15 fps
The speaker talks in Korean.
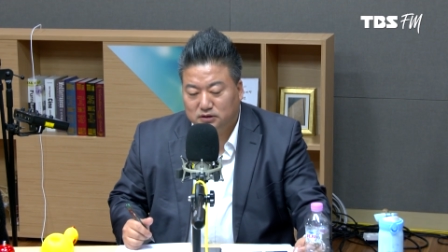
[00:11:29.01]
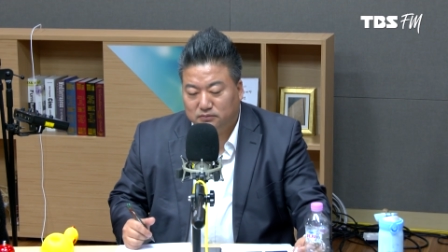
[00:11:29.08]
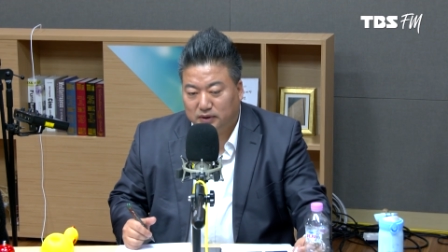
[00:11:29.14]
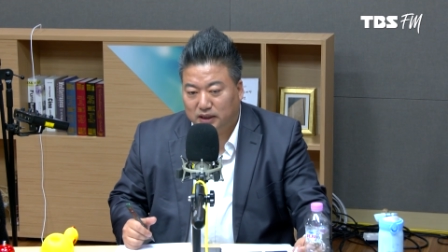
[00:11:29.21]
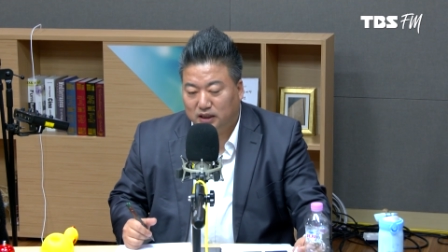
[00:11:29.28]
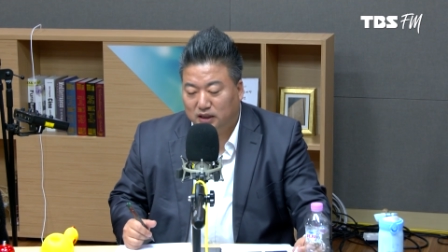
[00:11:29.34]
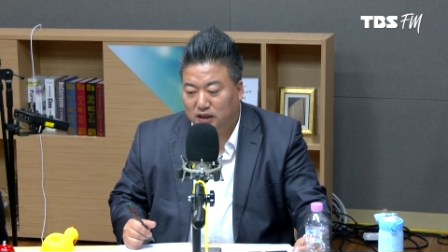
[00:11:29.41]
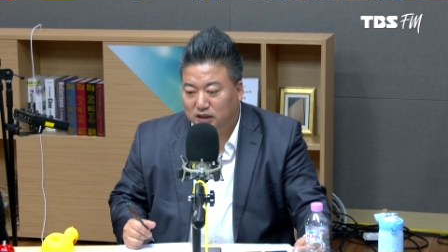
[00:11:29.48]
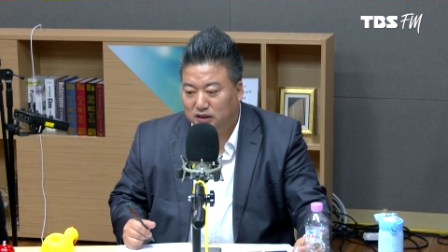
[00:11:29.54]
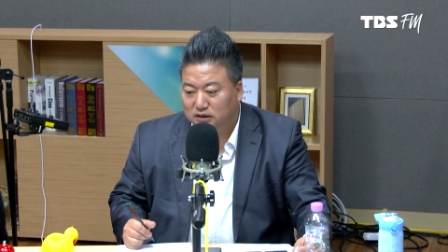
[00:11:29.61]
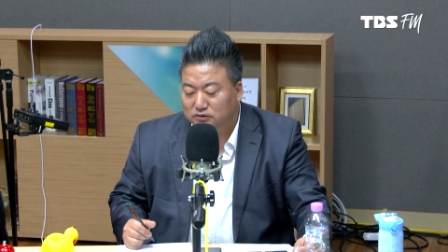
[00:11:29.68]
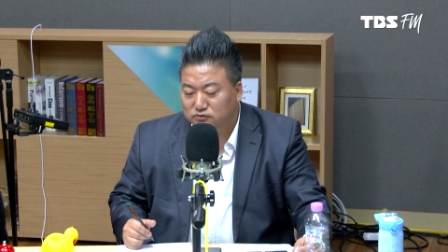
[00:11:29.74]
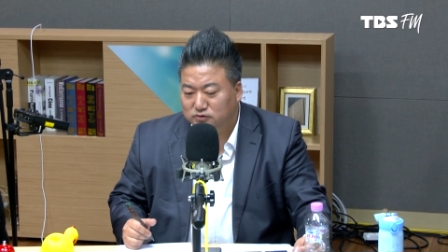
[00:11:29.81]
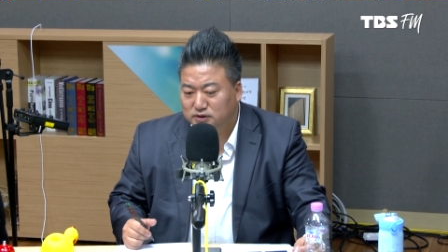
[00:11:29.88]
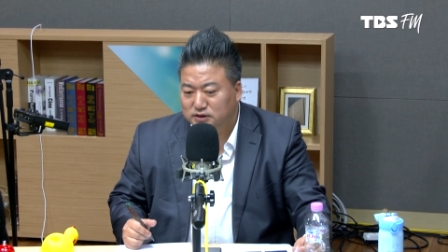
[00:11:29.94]
봐라
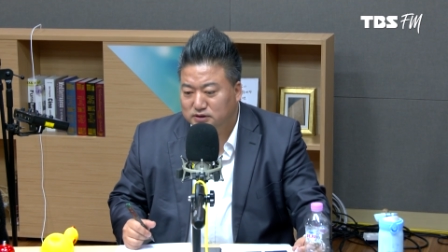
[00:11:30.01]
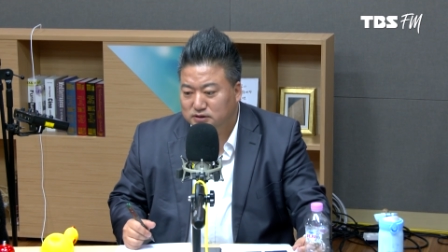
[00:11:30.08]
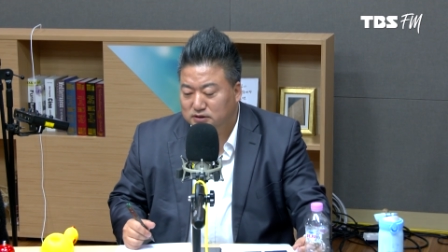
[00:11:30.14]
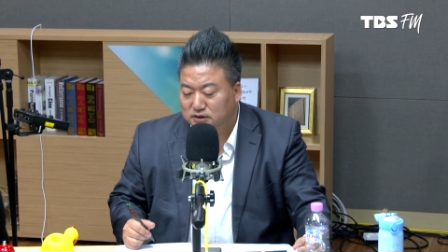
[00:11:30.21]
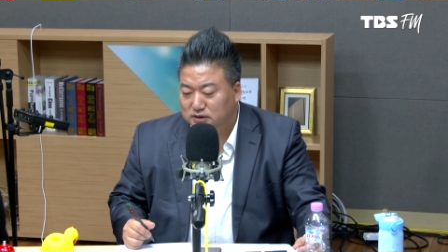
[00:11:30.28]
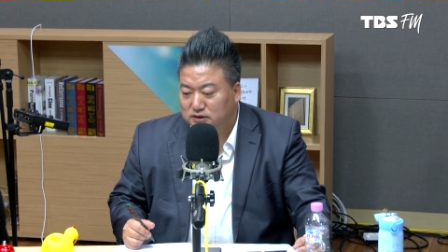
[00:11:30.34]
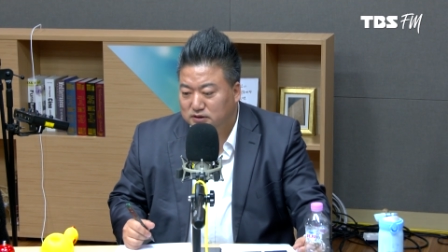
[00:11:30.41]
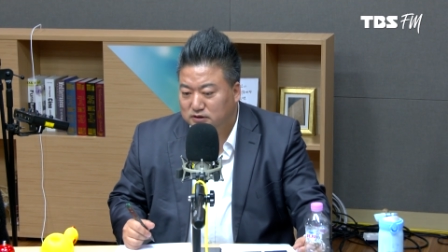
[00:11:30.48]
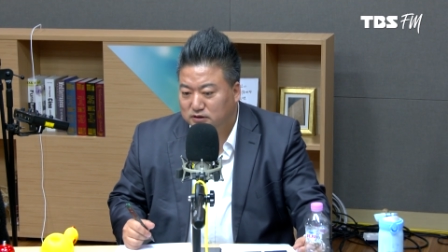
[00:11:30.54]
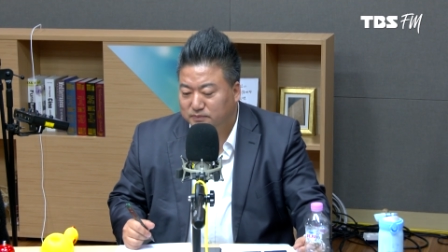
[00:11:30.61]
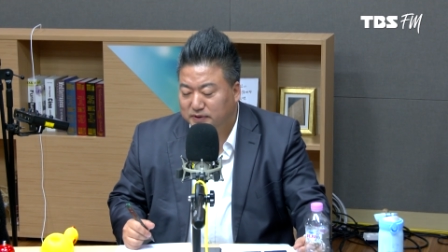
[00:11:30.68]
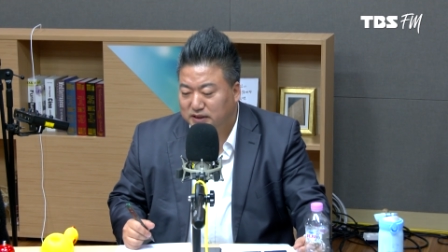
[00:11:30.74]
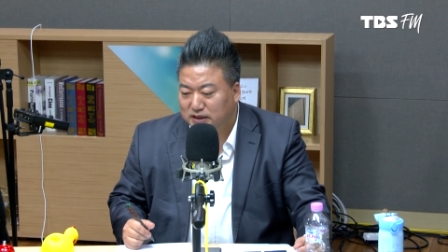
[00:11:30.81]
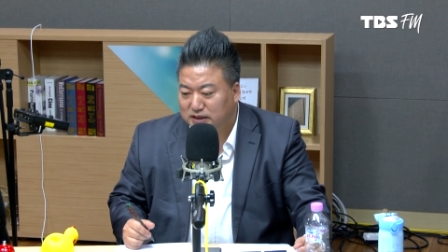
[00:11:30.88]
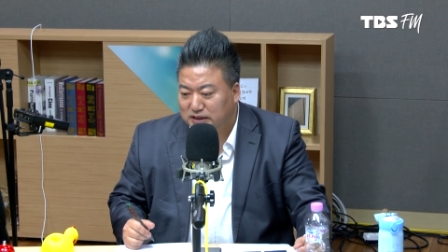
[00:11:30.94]
우리는
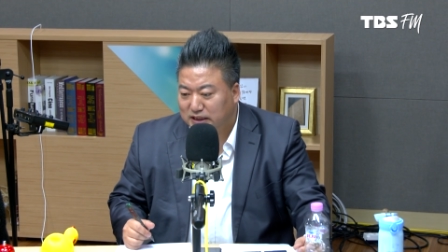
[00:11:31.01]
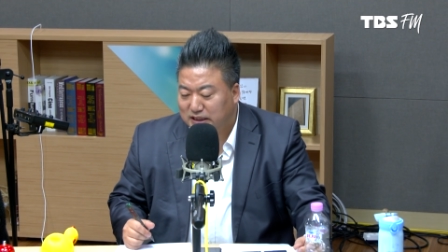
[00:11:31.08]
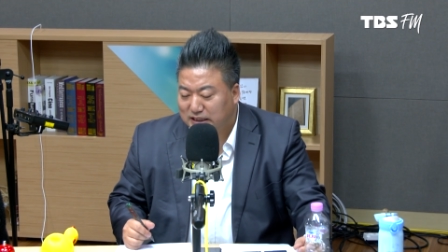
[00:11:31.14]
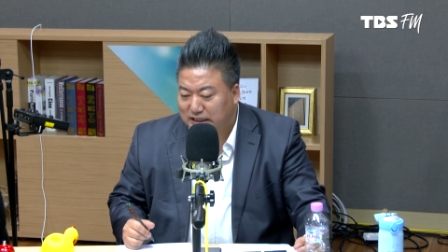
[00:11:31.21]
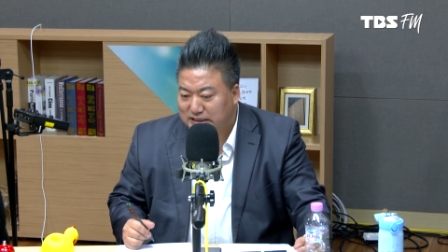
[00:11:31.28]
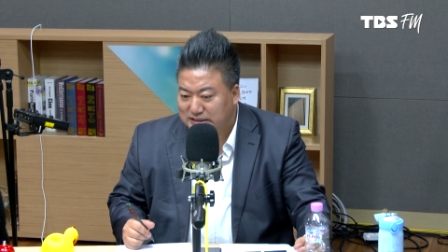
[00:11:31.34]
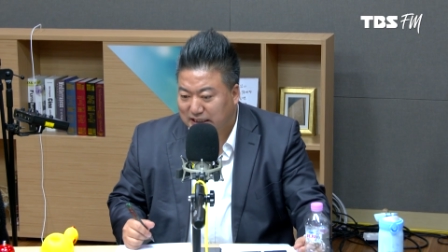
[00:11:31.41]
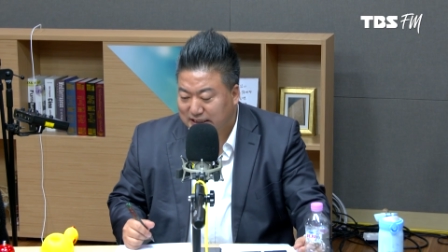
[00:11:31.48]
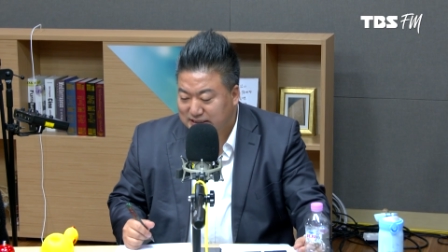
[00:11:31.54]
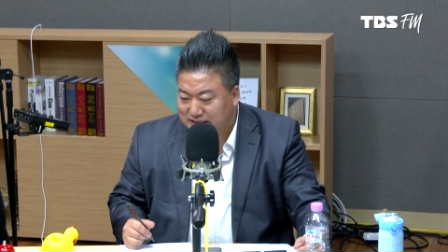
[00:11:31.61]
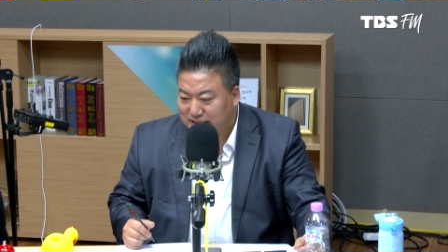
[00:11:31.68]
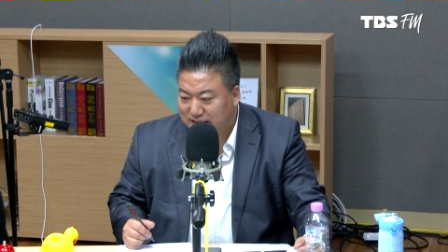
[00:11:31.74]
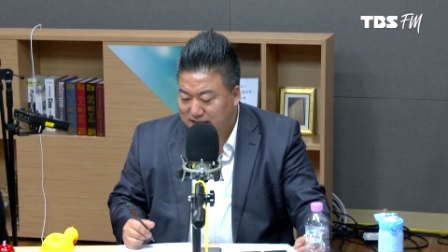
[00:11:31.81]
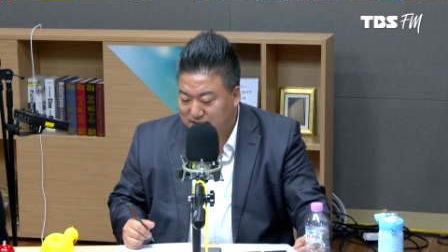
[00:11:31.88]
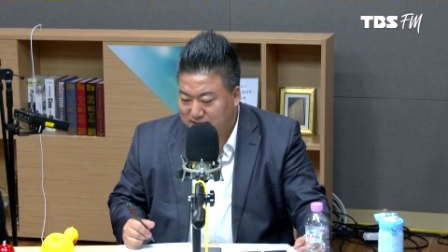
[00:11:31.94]
특별하게 이야기를 하지
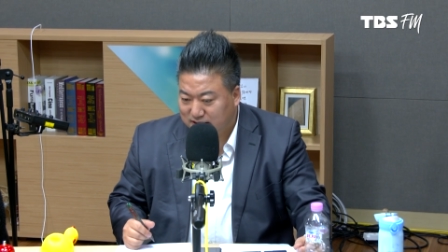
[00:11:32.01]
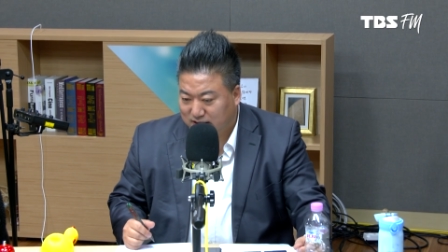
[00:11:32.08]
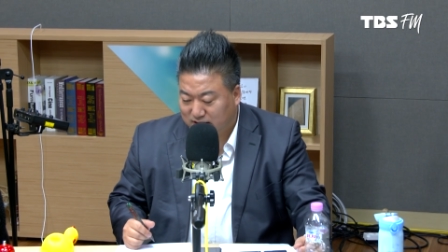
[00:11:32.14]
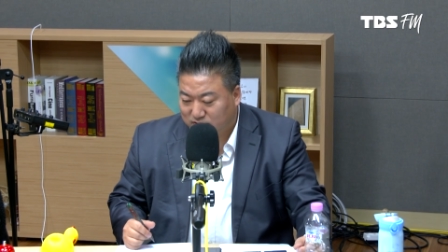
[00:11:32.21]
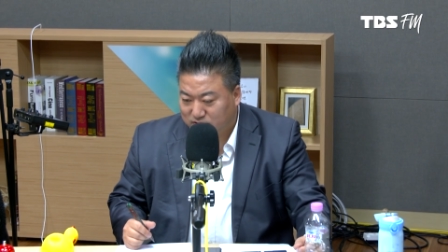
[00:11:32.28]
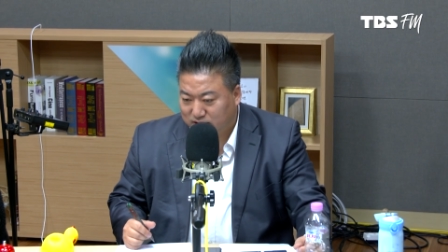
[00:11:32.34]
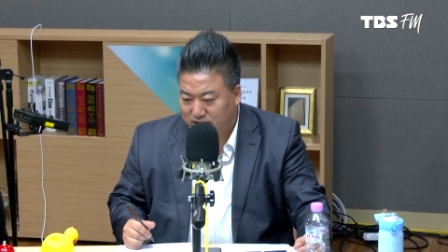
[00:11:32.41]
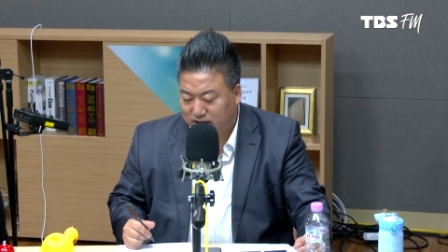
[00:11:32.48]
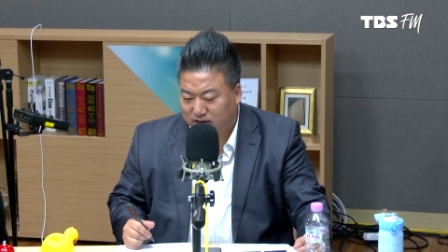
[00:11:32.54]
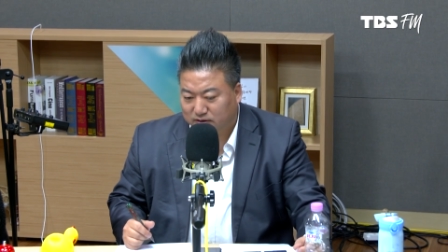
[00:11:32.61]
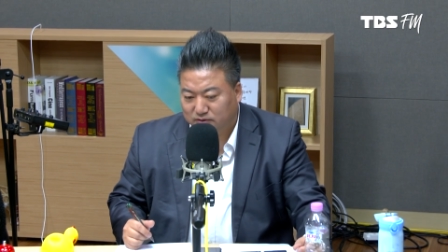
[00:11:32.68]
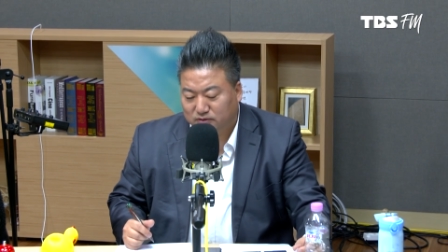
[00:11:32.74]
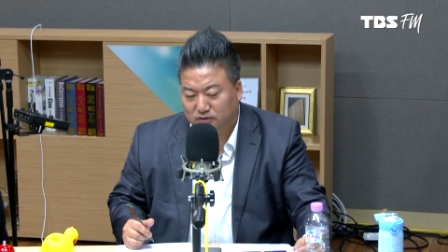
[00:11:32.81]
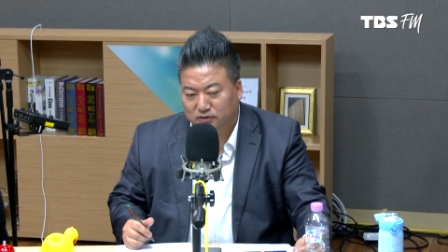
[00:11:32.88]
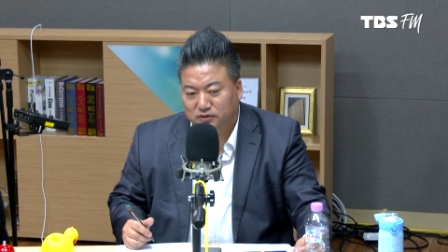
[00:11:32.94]
않지 않았느냐라고 이야기를
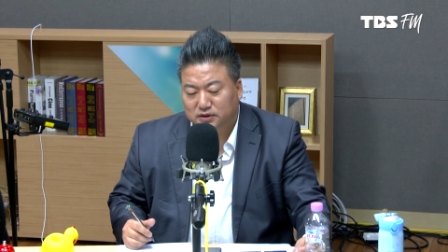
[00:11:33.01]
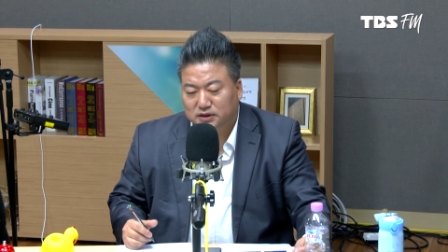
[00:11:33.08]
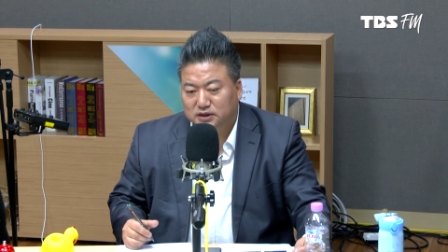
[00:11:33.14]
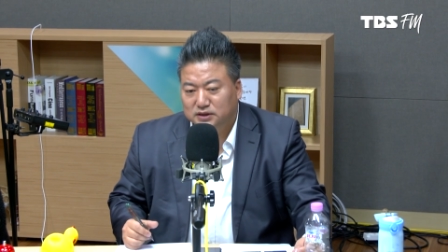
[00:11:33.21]
했고